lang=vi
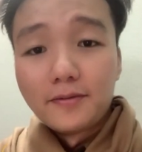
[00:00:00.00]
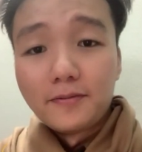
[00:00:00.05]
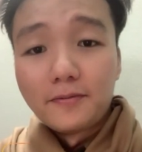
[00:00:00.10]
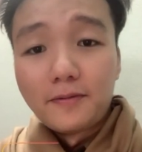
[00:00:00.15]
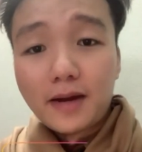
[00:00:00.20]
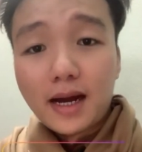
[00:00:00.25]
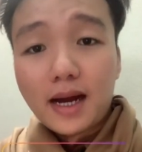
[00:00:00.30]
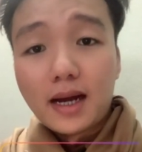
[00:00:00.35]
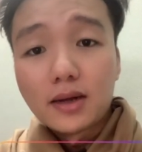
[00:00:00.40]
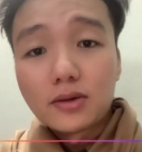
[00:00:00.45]

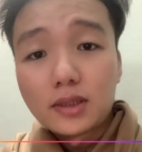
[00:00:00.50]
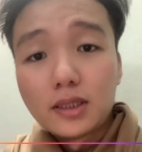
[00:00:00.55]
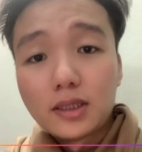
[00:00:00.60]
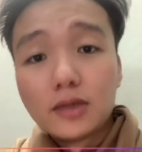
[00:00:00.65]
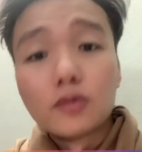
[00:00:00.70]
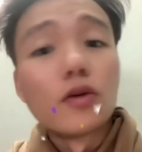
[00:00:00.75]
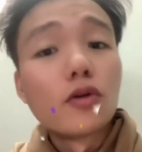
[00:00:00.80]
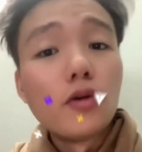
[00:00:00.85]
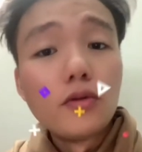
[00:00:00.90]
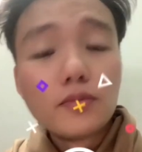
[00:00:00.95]
Và từ
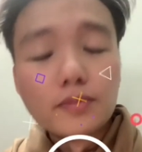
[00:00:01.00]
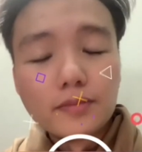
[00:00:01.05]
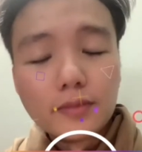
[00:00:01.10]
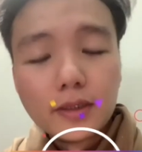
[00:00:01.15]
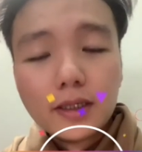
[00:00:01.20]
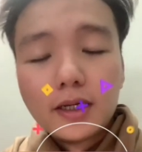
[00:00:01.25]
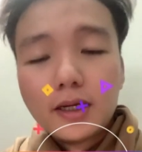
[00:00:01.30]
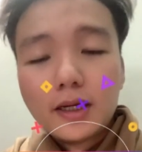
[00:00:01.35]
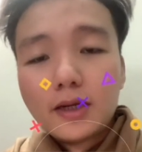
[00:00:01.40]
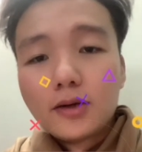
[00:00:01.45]
cuối cùng,
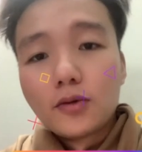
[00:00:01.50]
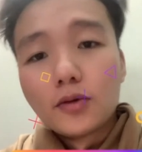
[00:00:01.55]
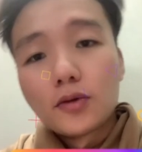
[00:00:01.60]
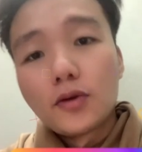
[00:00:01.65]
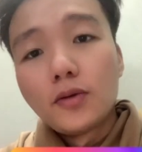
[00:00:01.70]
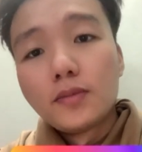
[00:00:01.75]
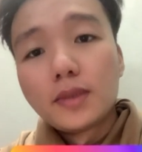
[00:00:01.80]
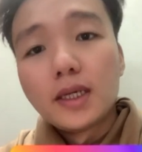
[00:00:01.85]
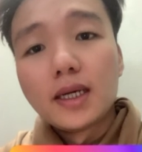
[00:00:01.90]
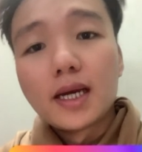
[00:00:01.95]
cuối
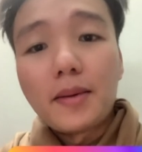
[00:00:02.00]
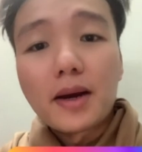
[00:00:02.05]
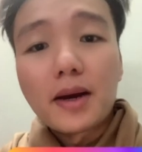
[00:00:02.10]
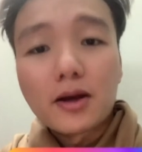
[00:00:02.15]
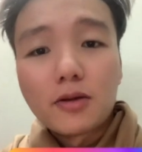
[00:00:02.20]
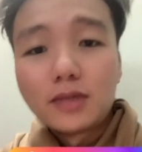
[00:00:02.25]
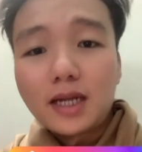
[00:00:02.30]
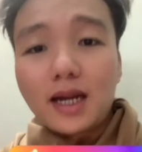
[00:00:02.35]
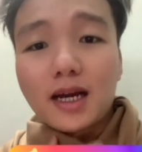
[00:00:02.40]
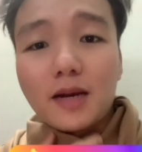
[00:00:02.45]
cùng thì các bạn
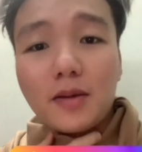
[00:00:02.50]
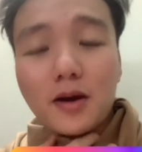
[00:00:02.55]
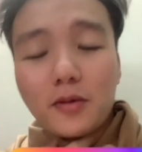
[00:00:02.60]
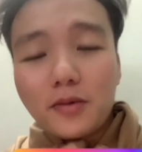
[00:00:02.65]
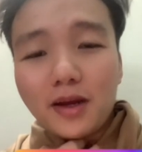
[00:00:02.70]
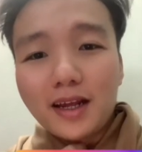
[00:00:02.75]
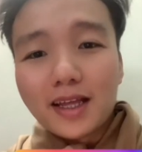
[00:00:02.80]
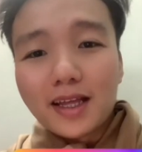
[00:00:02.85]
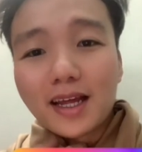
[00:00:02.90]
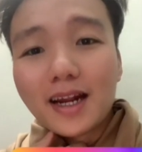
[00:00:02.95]
cũng chắc là các bạn cũng
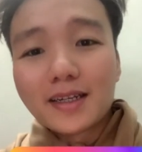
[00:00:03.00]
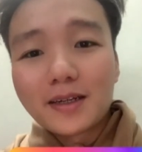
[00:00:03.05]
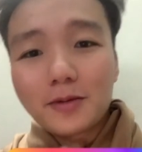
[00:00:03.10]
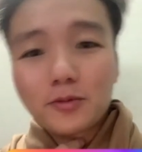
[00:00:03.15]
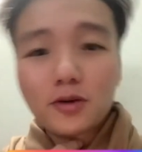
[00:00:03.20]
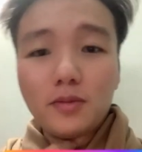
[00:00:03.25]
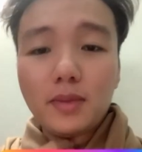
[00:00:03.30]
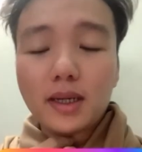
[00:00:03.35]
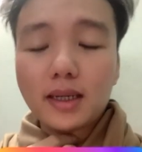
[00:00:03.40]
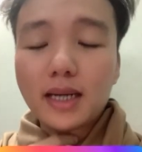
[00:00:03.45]
để ý thấy là
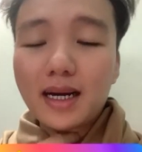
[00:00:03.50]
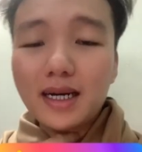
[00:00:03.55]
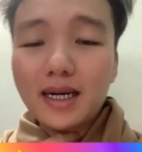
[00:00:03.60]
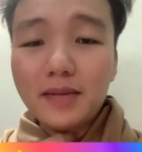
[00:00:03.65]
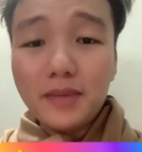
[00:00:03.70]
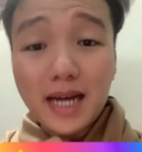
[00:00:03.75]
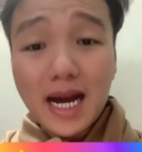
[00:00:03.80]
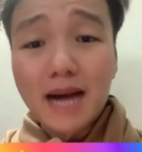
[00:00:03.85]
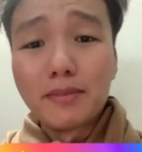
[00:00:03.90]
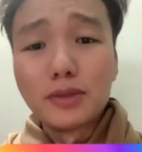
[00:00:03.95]
giọng của mình đang hơi
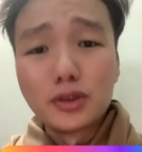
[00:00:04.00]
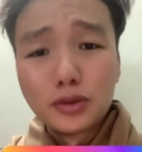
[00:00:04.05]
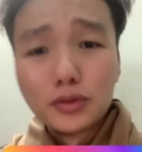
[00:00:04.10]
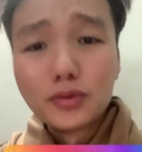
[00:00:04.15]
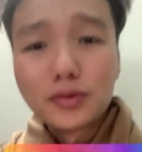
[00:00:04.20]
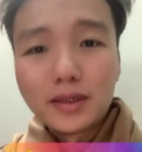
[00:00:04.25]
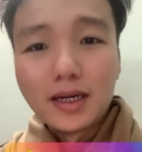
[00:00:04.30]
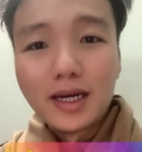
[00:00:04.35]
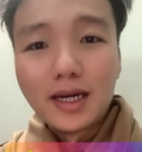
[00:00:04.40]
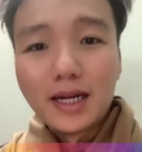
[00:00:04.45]
bị khàn một chút.
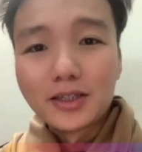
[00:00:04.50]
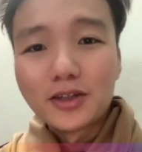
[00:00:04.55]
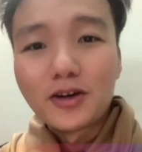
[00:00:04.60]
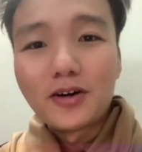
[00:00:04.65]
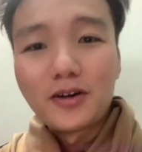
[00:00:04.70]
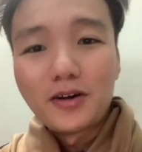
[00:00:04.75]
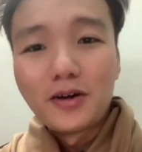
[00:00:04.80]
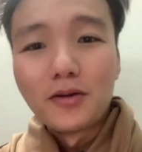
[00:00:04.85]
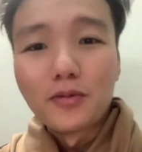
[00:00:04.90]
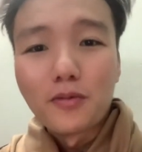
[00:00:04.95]
Đây là do
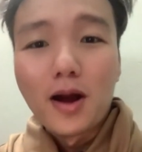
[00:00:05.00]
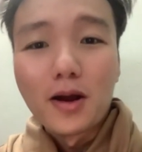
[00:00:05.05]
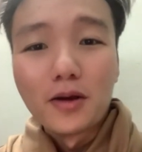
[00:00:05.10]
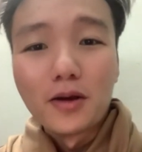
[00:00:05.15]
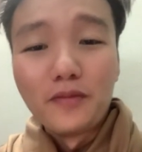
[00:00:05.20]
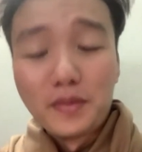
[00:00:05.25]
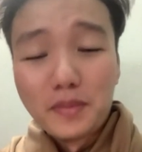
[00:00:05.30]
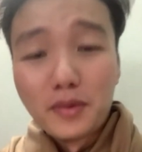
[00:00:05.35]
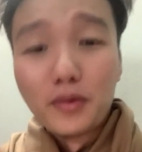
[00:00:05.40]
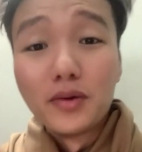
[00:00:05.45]
hậu quả
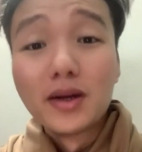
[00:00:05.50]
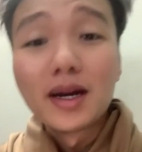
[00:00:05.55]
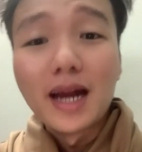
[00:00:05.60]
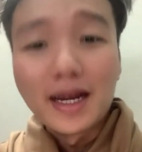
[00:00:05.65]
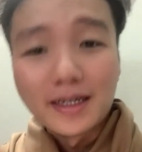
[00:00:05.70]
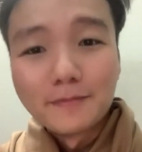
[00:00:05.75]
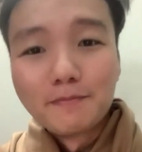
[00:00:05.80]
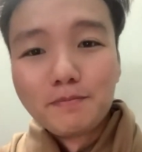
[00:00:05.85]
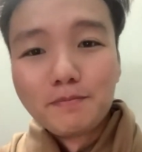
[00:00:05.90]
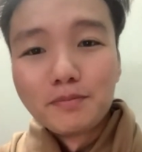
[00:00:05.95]
của việc uống nước
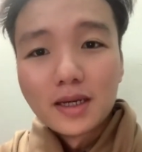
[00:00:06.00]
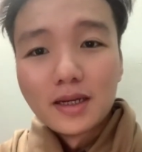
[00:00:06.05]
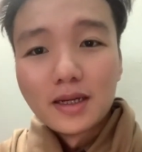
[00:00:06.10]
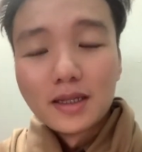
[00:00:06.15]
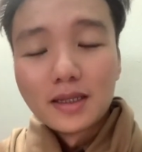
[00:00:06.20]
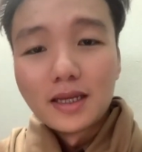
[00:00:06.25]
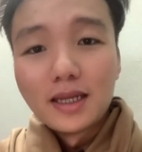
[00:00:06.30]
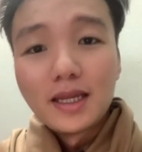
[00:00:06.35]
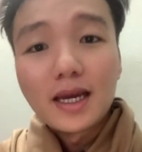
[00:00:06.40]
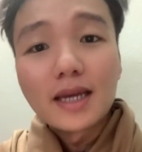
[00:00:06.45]
lạnh.
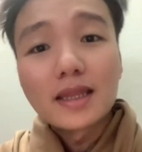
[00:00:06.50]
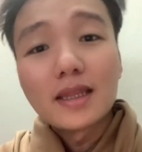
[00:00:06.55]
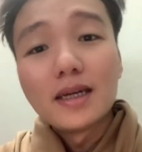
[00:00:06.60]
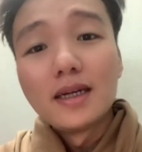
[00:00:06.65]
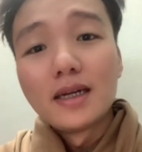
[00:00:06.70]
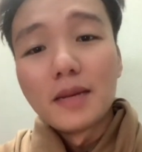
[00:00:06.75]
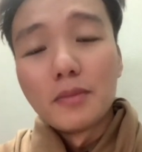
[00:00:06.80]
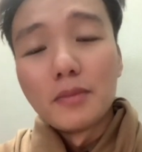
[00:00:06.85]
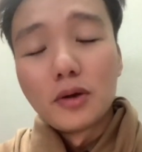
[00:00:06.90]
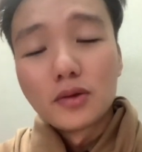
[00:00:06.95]
Thế thì cái
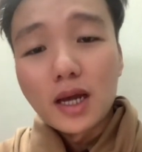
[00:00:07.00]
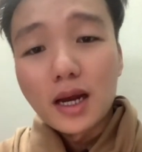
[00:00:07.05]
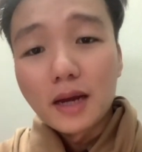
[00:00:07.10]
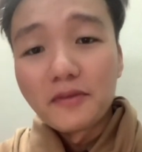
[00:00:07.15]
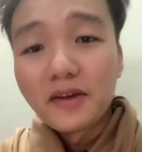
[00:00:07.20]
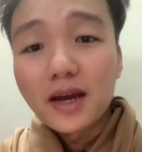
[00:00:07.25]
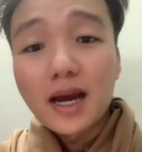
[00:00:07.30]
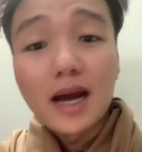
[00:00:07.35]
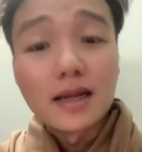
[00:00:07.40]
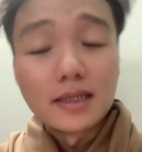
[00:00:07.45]
từ để mô tả
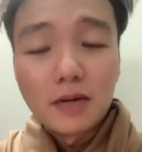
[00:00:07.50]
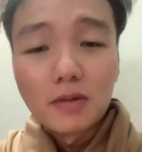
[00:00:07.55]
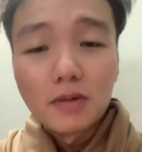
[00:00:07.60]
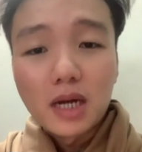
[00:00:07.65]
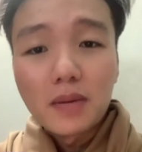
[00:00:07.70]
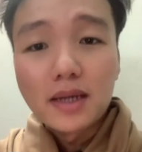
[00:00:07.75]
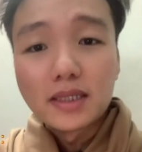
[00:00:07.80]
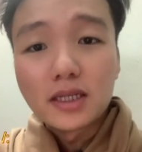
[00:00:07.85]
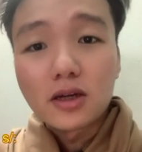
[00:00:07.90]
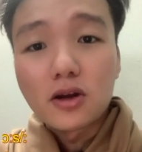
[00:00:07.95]
cái việc khàn giọng
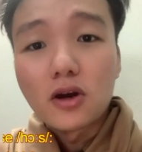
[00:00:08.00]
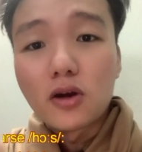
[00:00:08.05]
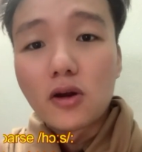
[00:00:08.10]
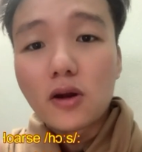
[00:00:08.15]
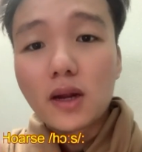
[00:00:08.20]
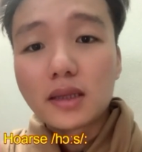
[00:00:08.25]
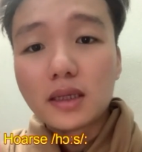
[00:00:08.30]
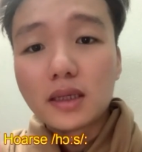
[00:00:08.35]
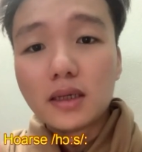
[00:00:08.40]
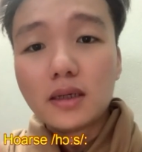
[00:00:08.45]
các bạn sẽ có
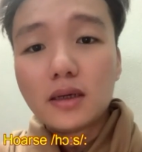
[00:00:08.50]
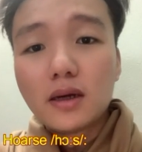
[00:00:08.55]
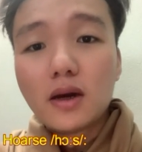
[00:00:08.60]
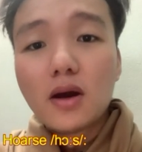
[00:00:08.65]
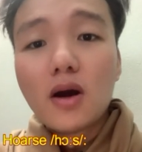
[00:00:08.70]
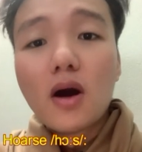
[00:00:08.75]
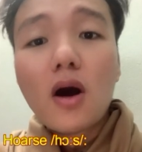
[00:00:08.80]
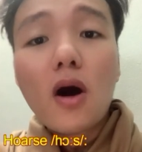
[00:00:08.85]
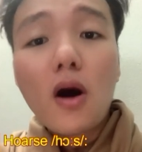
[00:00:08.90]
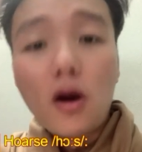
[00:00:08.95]
đó là từ
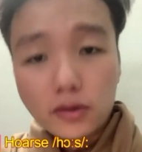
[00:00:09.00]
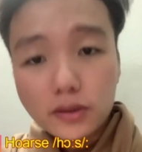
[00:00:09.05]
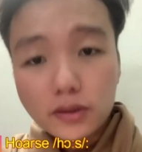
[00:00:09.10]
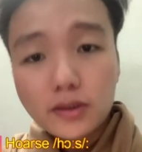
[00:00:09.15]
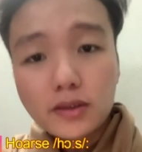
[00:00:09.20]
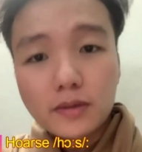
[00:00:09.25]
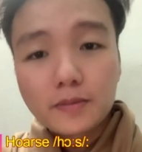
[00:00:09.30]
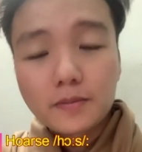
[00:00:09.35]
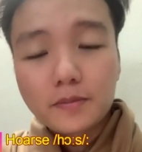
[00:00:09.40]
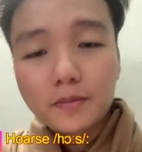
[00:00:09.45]

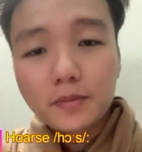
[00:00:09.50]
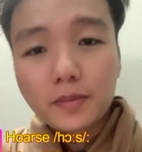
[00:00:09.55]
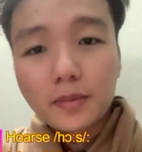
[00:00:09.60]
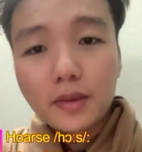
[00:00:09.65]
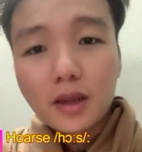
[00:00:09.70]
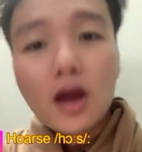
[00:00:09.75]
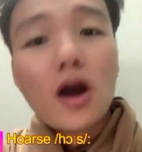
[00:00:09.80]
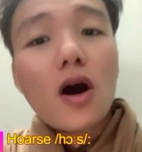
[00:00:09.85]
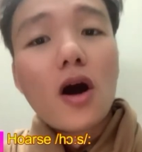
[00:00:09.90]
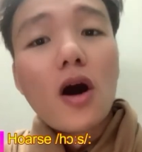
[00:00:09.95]
hoarse.
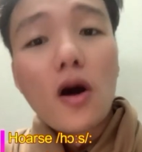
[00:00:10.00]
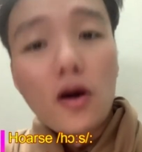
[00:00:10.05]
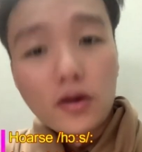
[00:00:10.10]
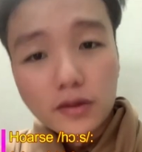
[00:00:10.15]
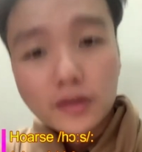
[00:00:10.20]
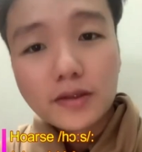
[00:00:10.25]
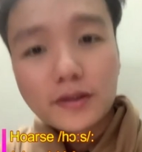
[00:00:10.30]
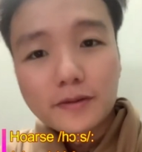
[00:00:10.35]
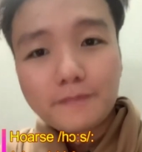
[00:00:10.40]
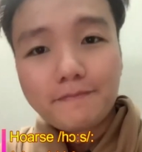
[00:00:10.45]

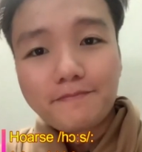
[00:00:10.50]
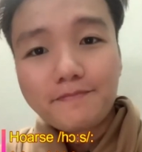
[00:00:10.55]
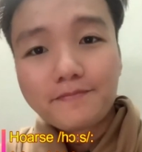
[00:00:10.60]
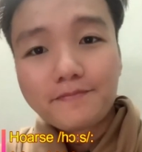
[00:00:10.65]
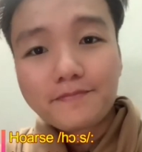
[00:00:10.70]
Hoarse.